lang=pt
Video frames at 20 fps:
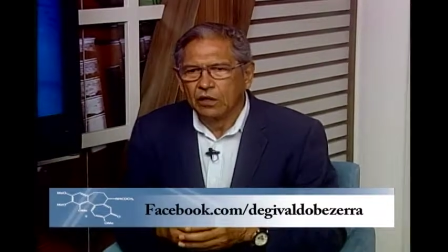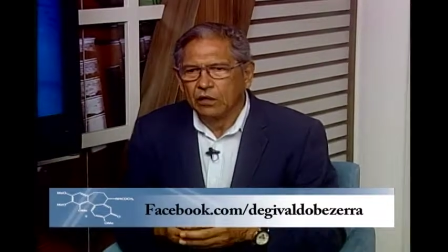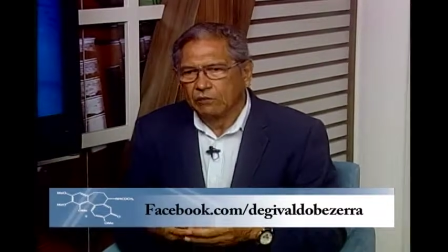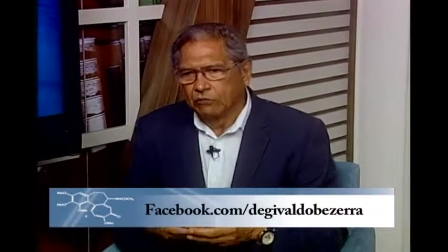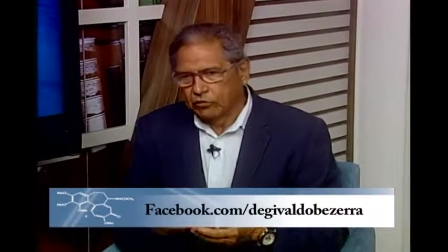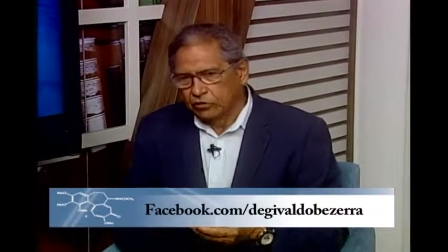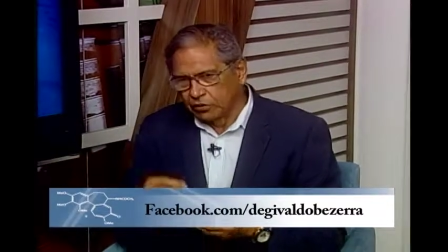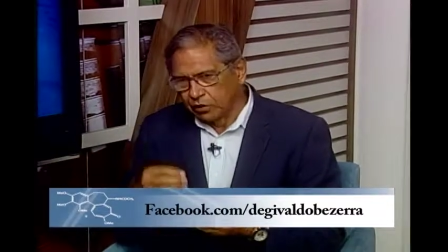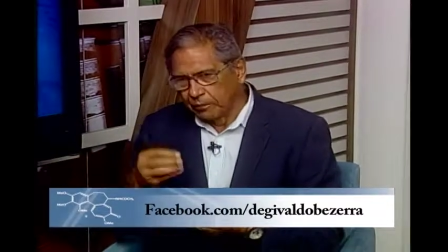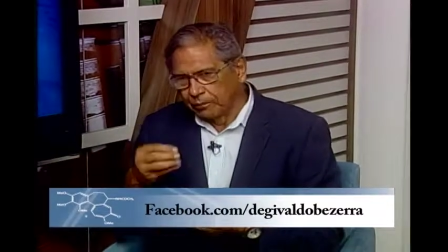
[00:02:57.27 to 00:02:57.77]

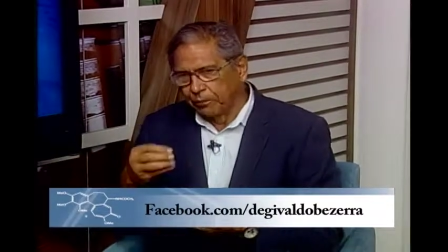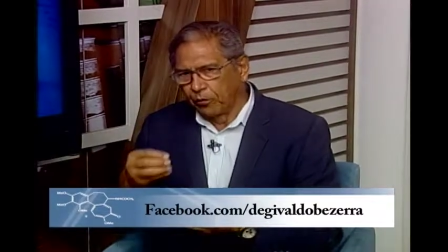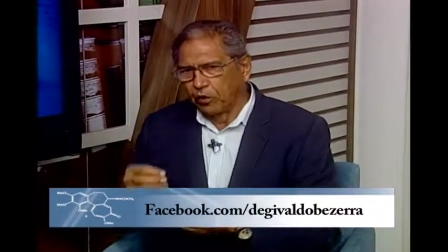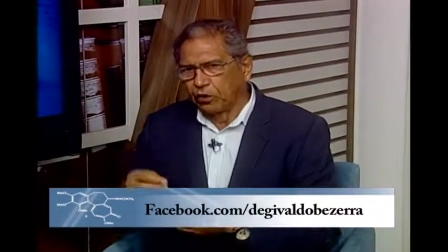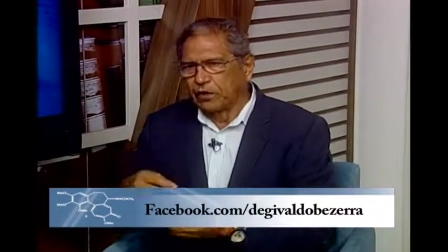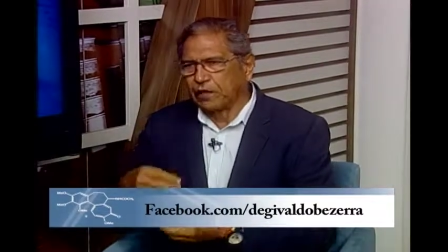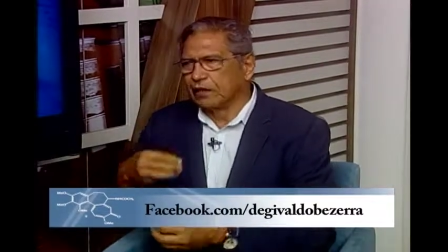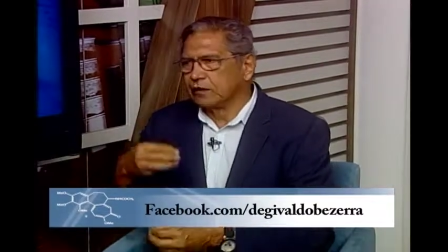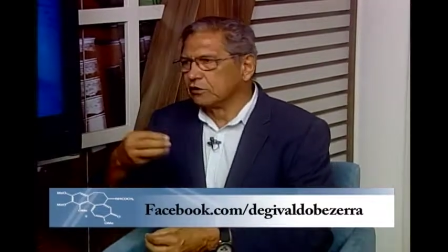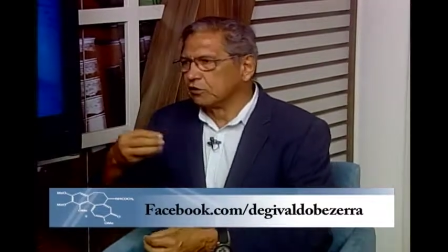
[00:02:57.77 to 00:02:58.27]
você
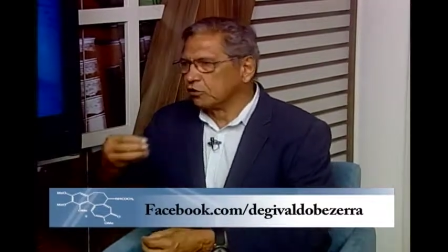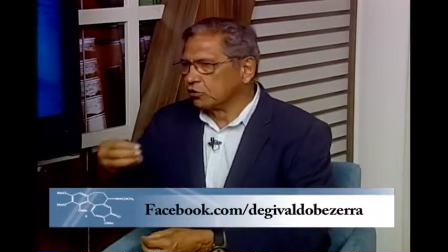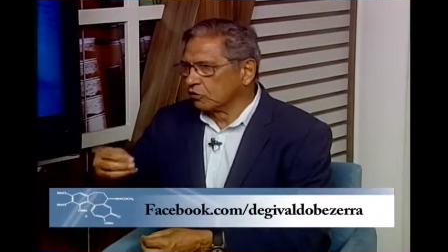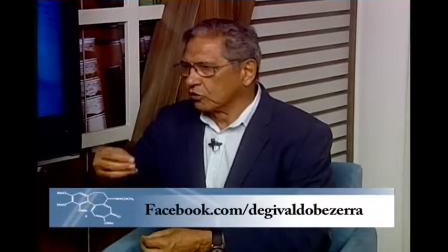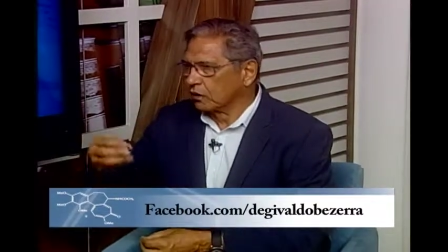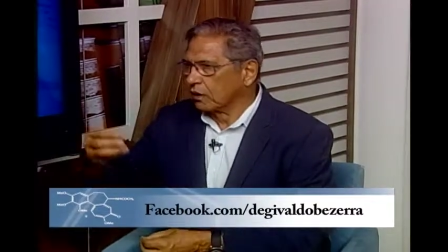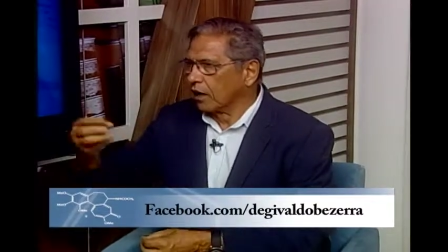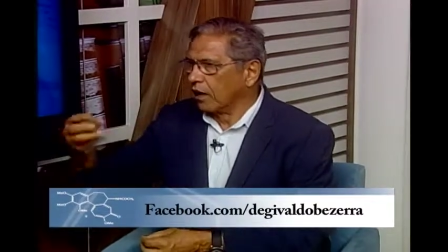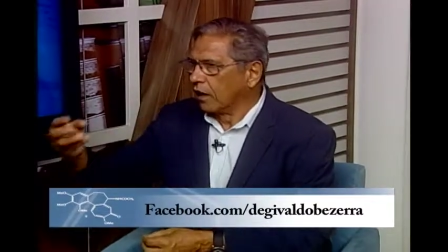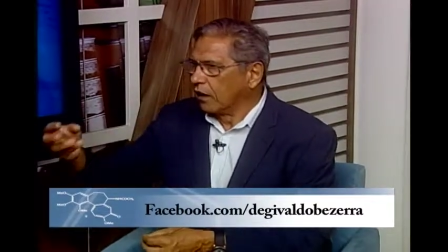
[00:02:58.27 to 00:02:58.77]
pode
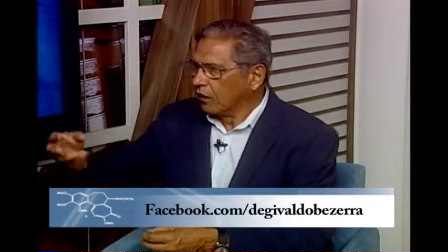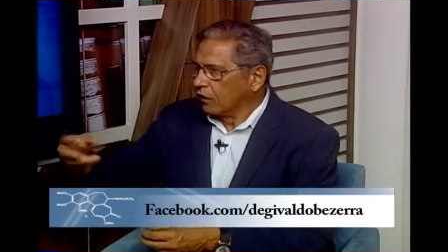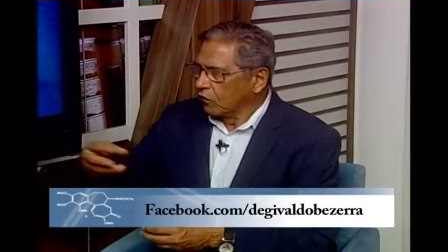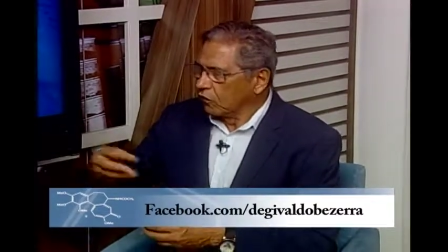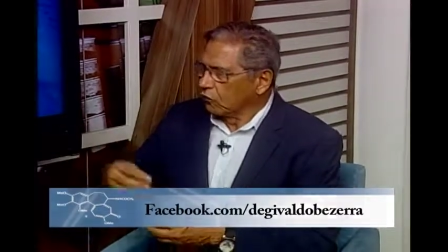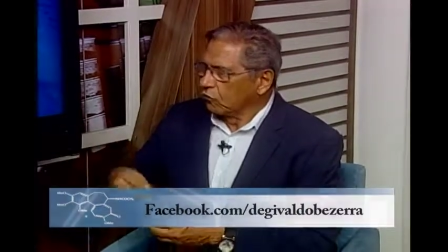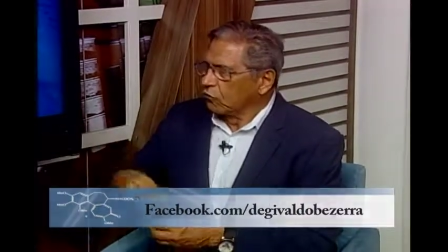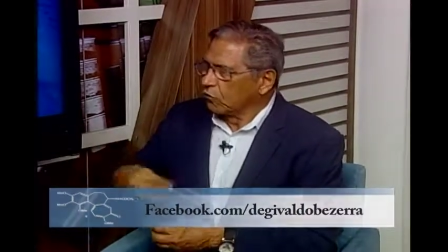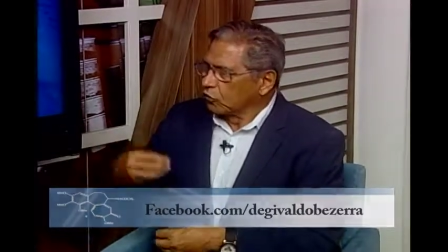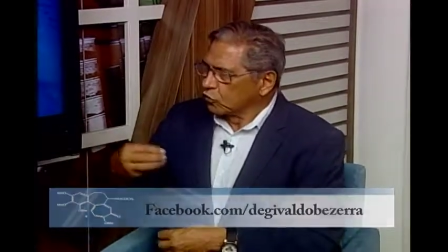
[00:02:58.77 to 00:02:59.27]
adicionar
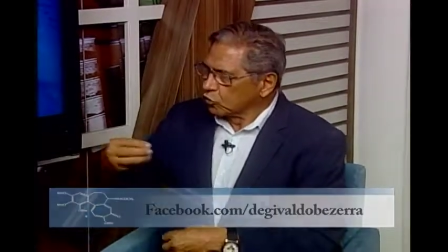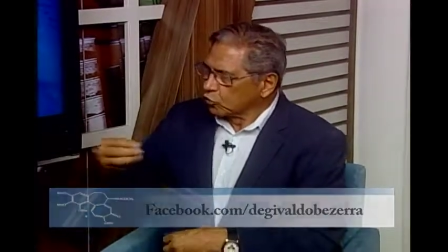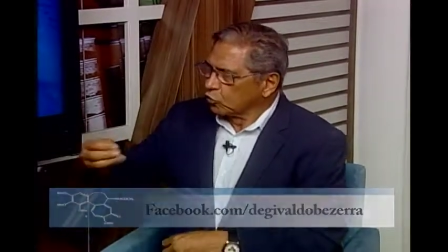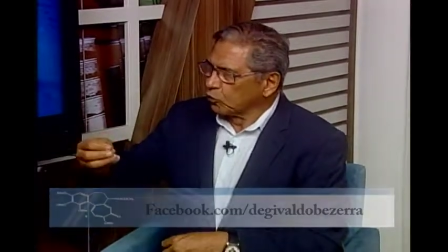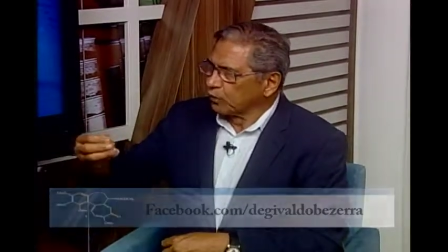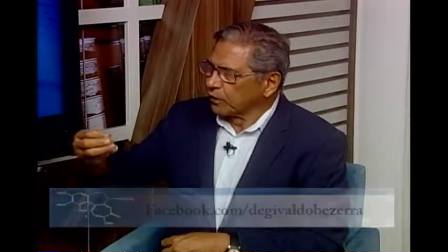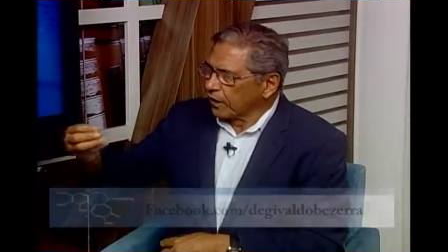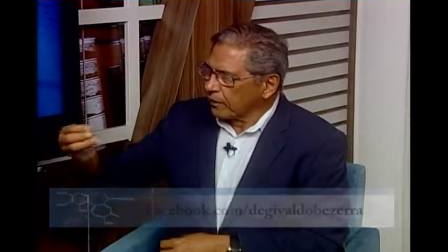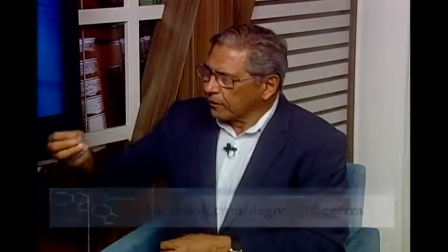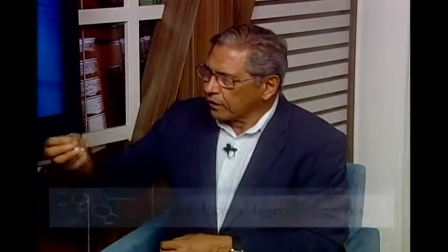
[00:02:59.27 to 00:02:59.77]
o meu
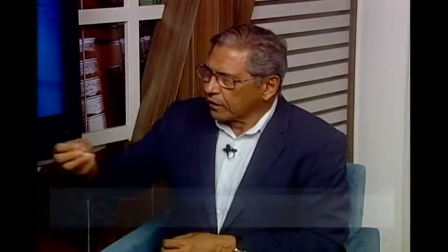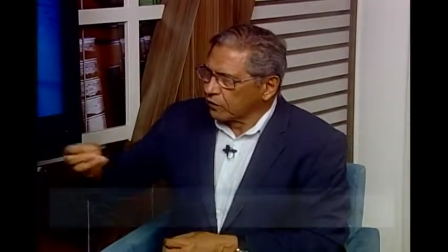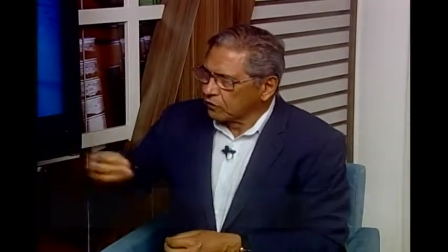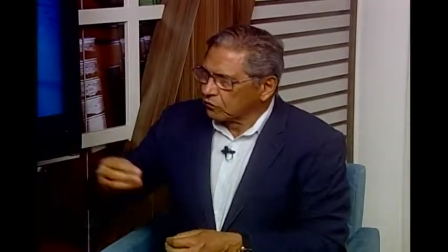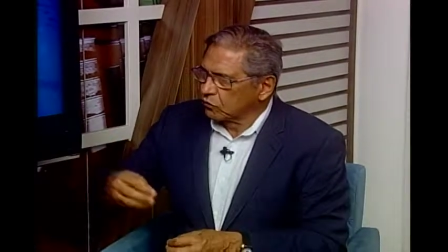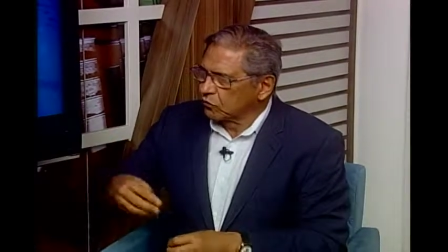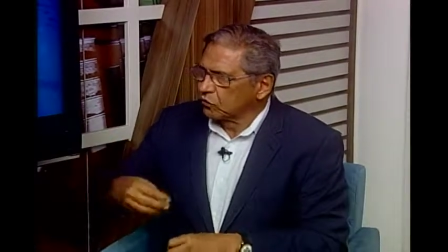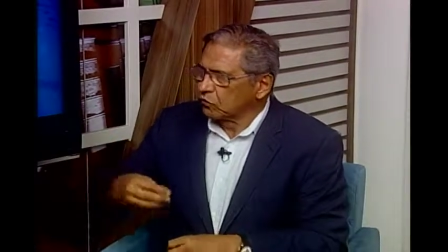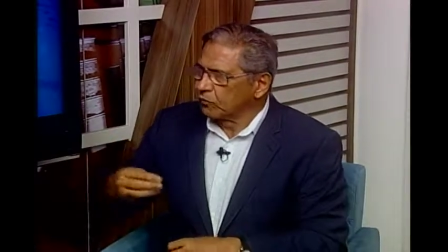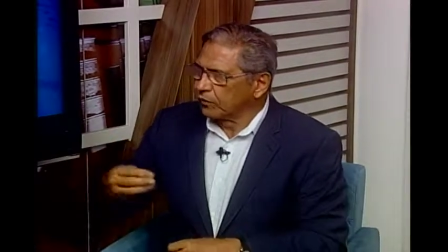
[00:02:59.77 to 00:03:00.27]

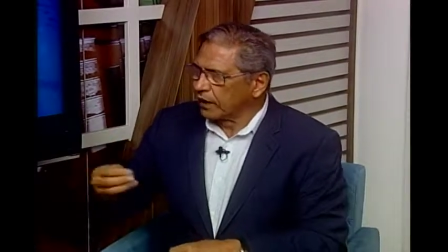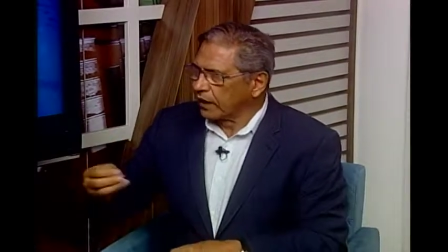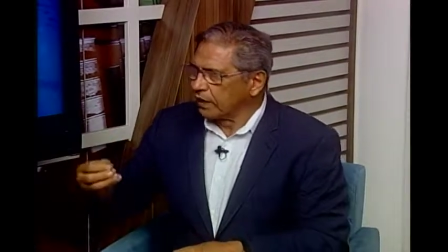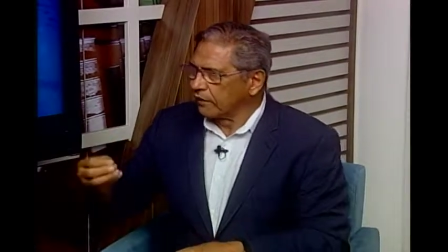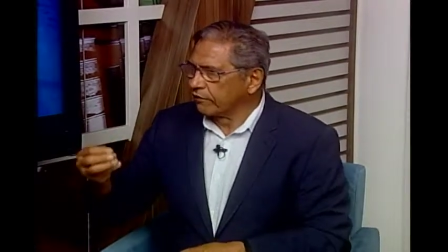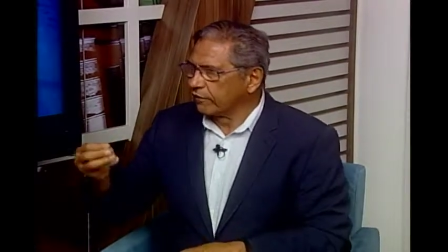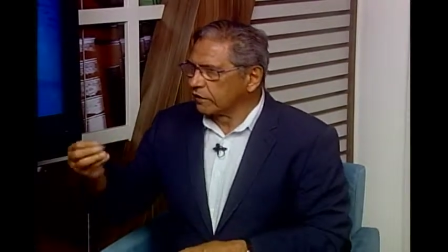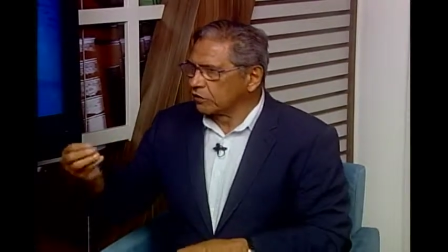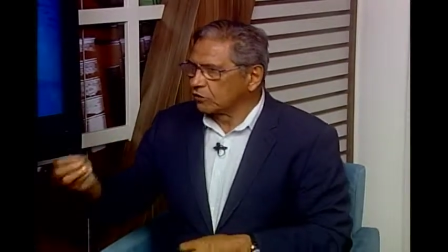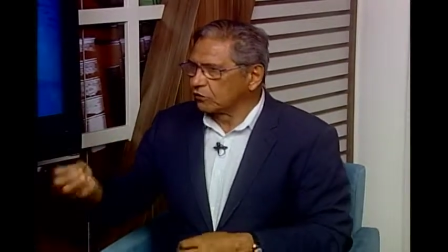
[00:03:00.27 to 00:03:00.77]
suplemento, o
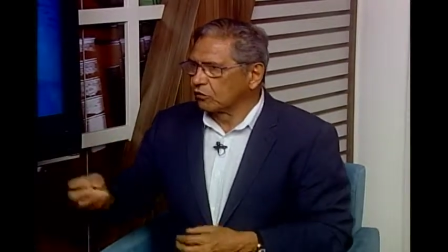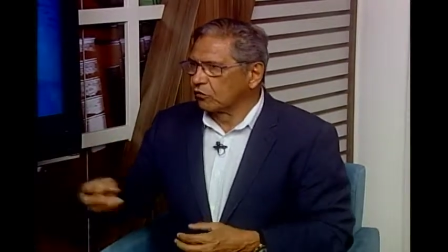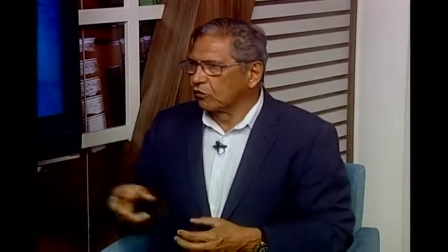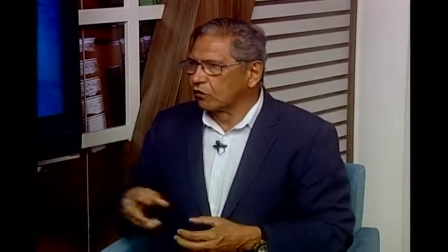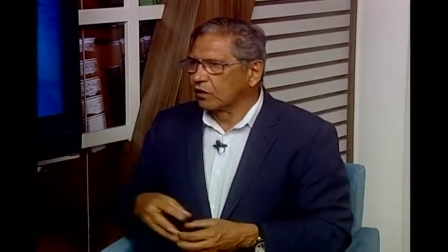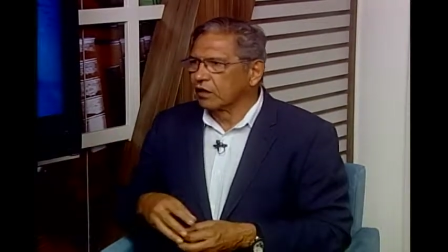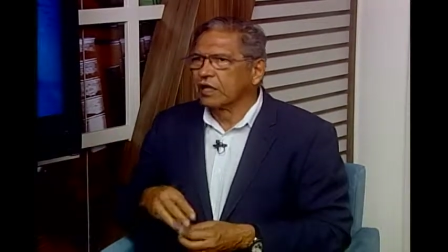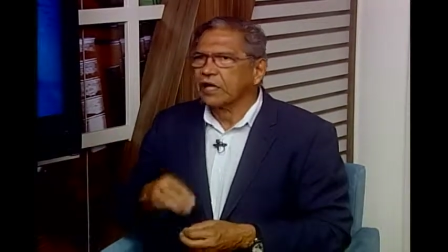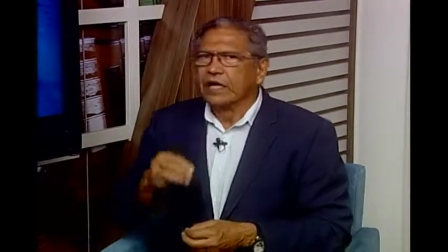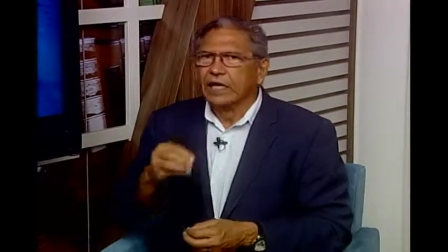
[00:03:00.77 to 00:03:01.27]
BLV
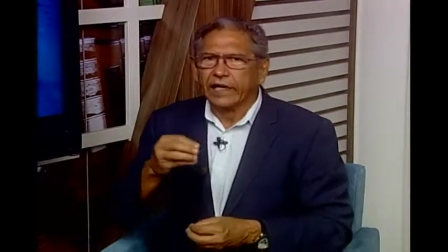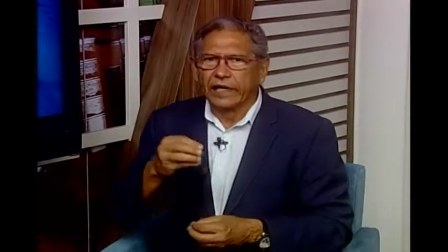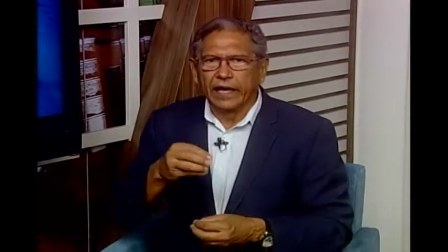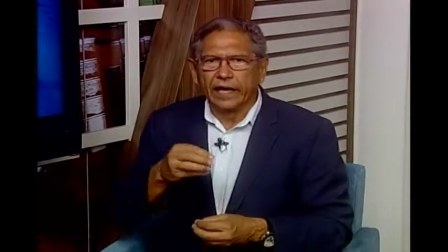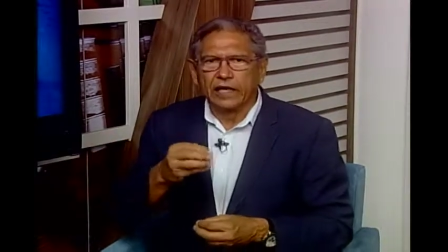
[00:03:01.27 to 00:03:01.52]
Strong, que